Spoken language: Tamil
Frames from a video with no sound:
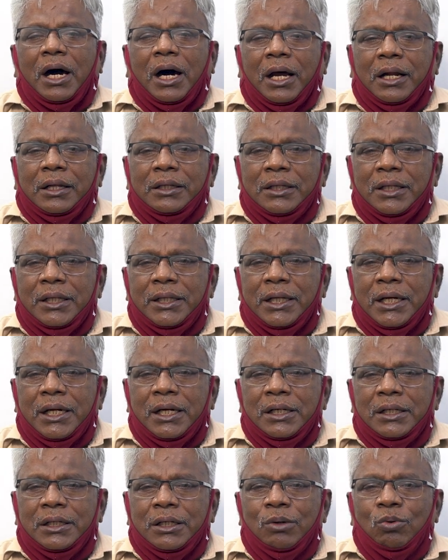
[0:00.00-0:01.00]

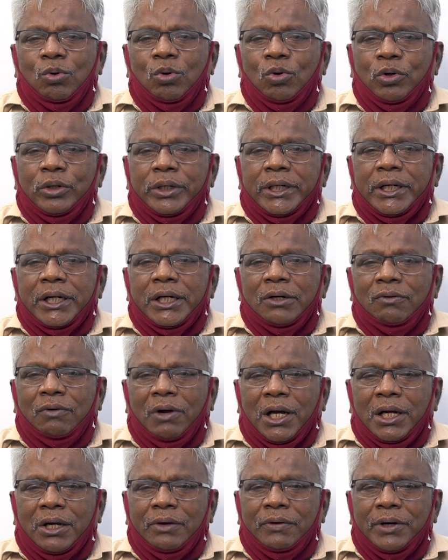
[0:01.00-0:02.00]
அருந்ததியர்களுக்கு உள்ஒதுக்கீடு
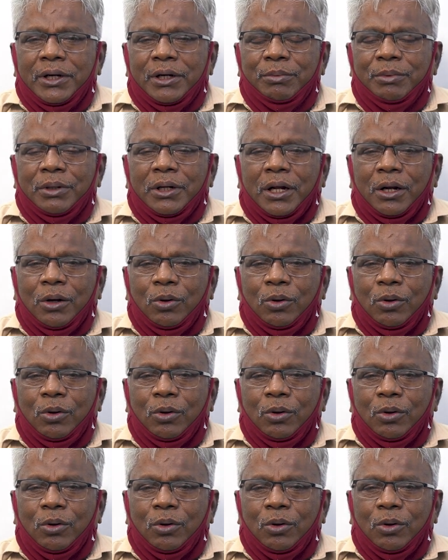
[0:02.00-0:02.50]
வழங்க வேண்டும் என்ற